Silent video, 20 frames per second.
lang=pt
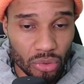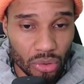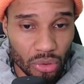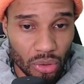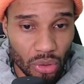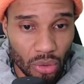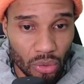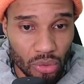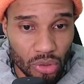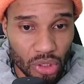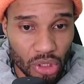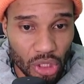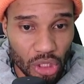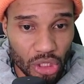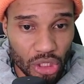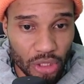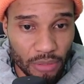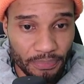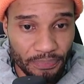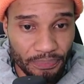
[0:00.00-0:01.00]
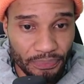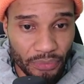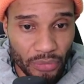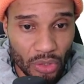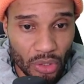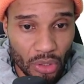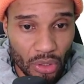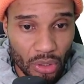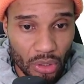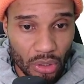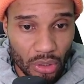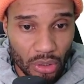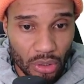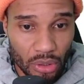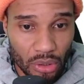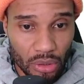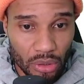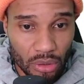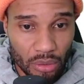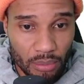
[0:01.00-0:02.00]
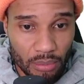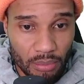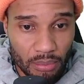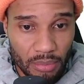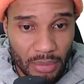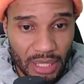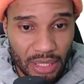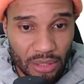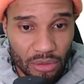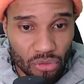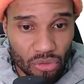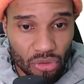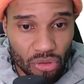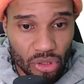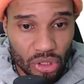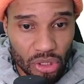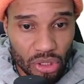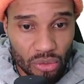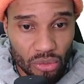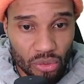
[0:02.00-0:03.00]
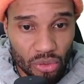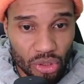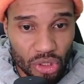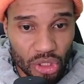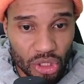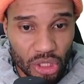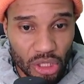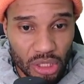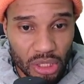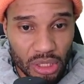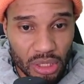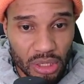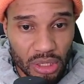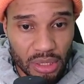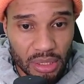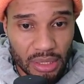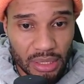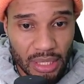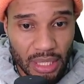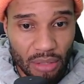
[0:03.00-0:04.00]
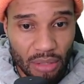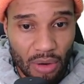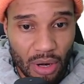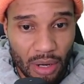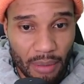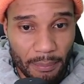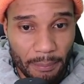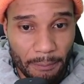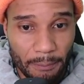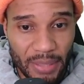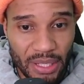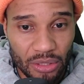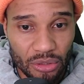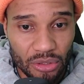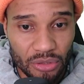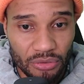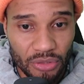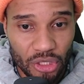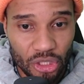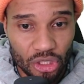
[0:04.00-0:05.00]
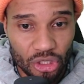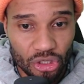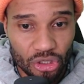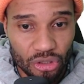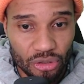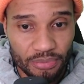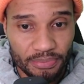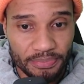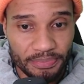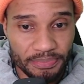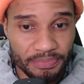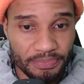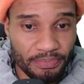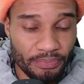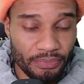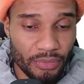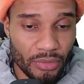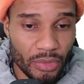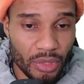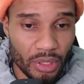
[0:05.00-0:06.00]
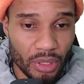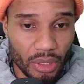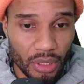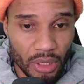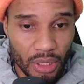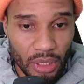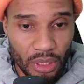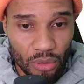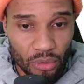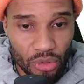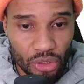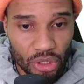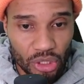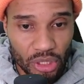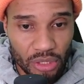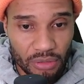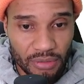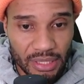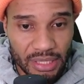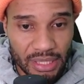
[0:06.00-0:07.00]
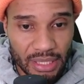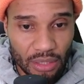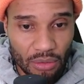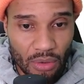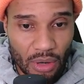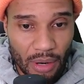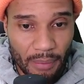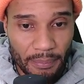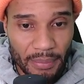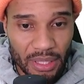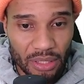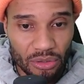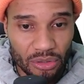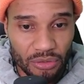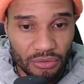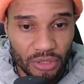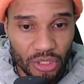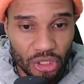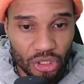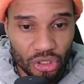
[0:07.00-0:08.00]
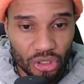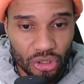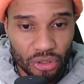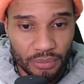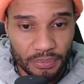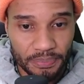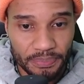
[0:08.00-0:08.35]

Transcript: Ou seja, menos 5x, que é igual a menos 20. E o x vai ser igual a menos 20